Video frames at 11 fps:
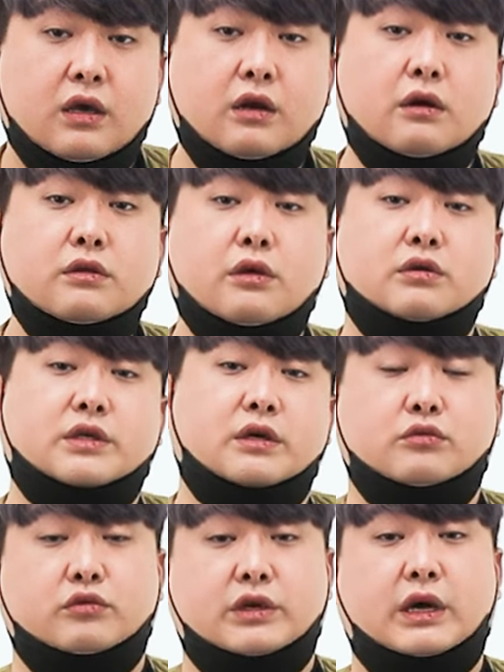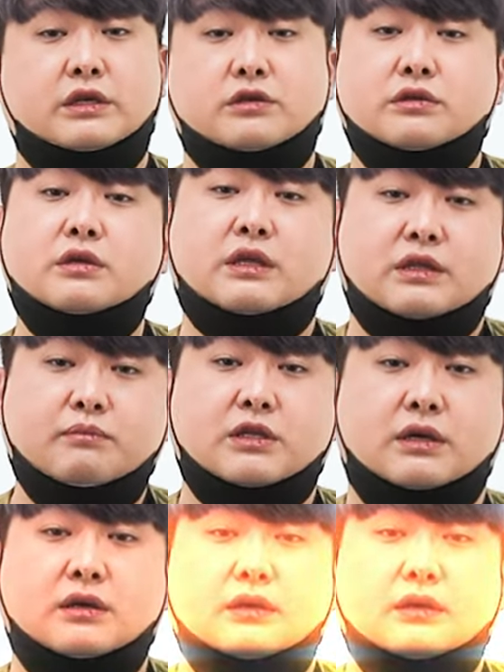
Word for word: 이런 역사를 우리가 잊어서는 안 됩니다.